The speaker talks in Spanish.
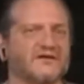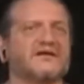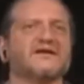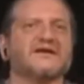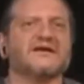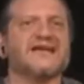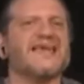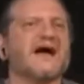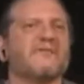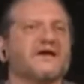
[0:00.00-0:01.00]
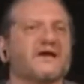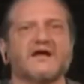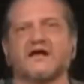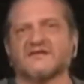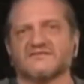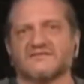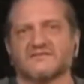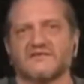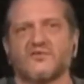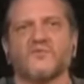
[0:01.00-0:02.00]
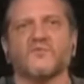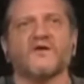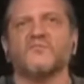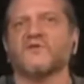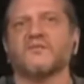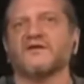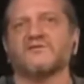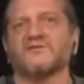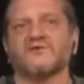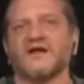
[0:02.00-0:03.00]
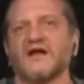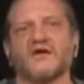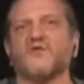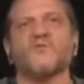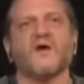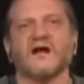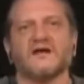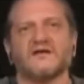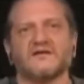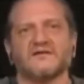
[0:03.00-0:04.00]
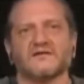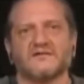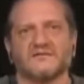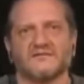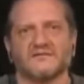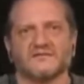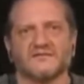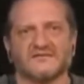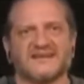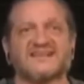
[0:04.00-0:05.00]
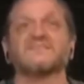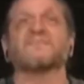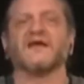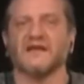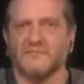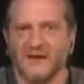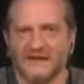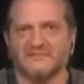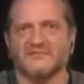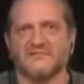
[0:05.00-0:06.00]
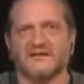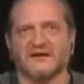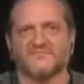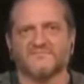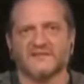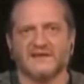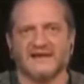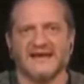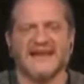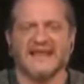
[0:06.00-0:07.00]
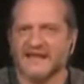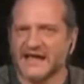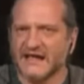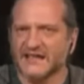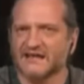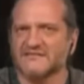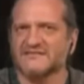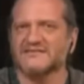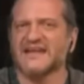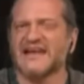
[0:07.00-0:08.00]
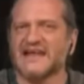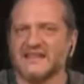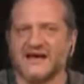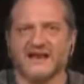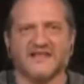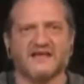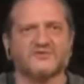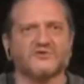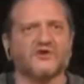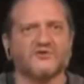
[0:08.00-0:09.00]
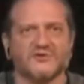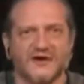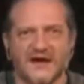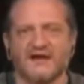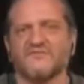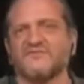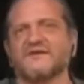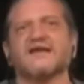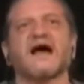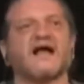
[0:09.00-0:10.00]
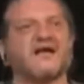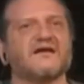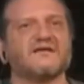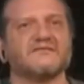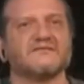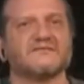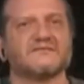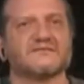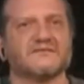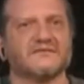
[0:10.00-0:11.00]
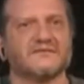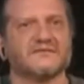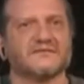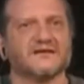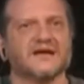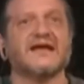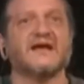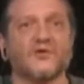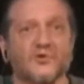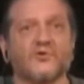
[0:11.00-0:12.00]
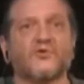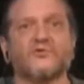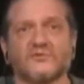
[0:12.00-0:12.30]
y la vejez como el momento en el cual se experimenta la decadencia, la degradación, el final. Qué loco,